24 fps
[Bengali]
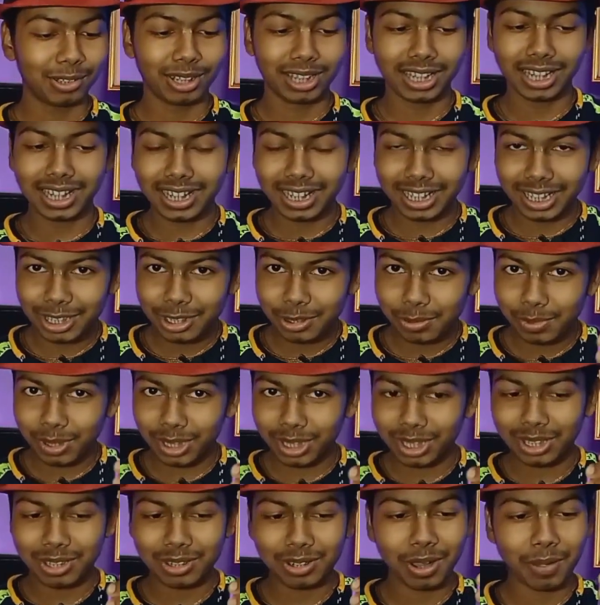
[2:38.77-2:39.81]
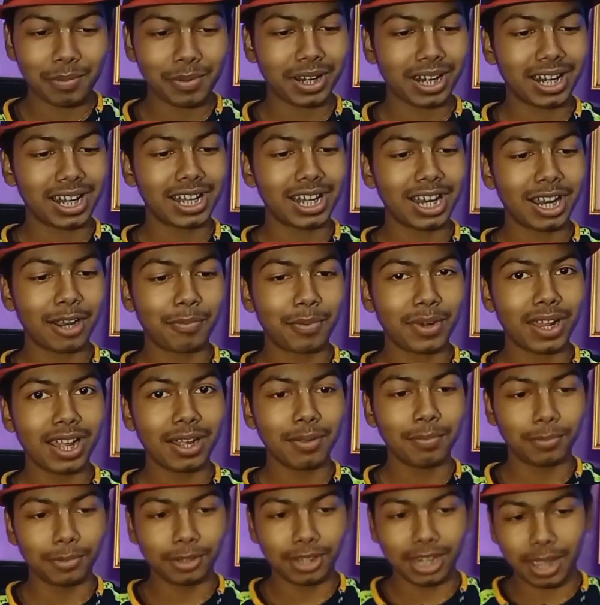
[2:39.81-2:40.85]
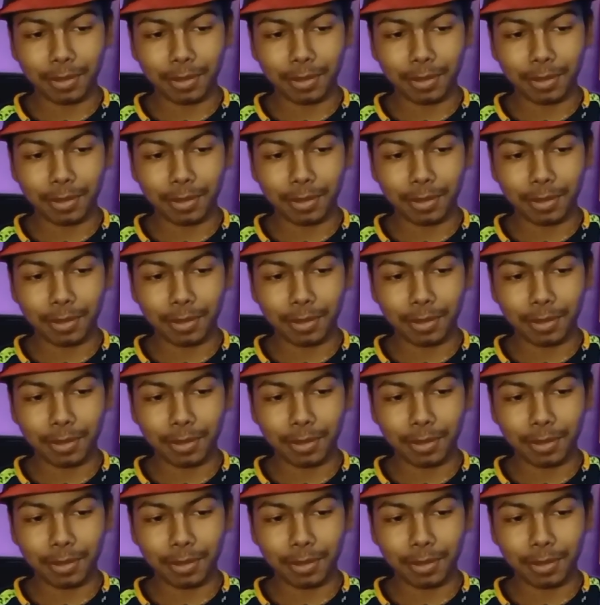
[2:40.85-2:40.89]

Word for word: তো গিলি গিলি ছুমন্ত হচ্ছে আবরা কাড্ডা আবরা